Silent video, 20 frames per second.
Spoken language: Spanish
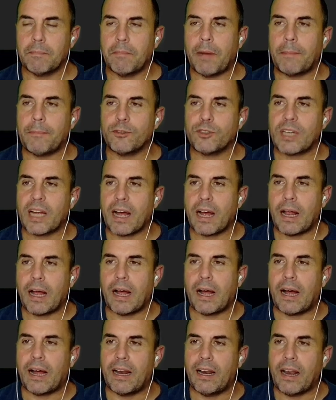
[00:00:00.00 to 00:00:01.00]
Vamos
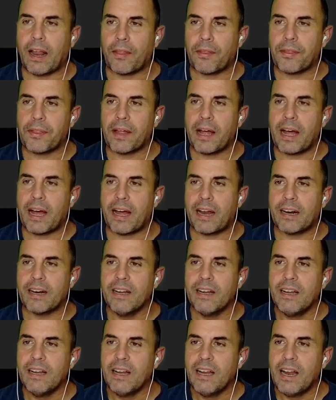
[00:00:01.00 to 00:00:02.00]
a lanzar
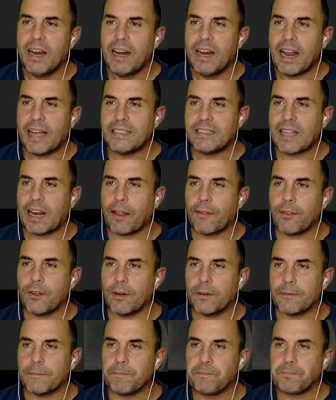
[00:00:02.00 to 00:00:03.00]
la
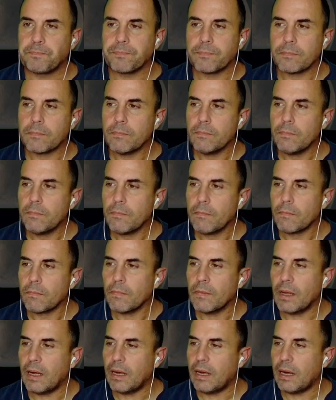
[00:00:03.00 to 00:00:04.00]
instalación.
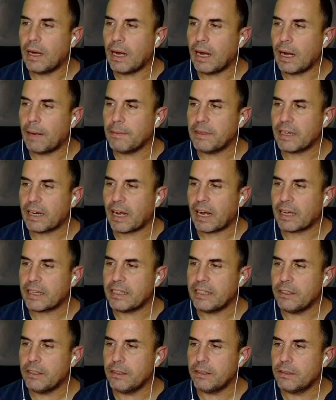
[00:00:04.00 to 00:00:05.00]
A ver,
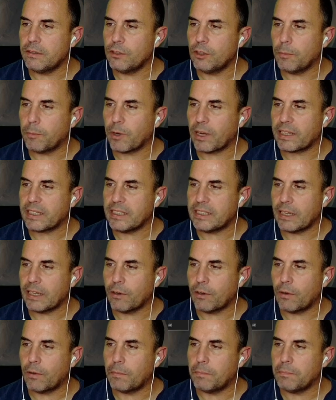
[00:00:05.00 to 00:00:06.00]
aquí yo por aquí
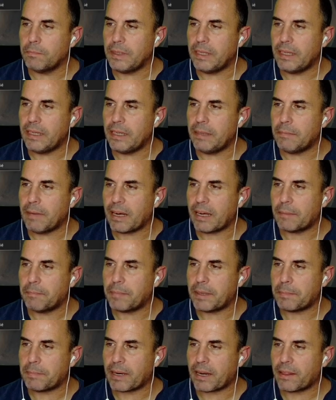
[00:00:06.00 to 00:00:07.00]
tengo mi imagen
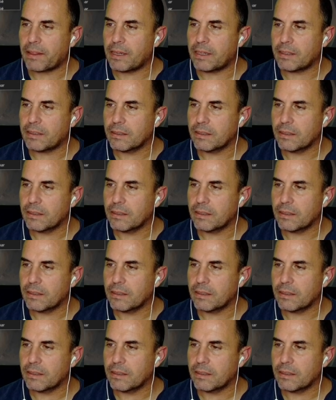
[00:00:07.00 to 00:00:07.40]
preparada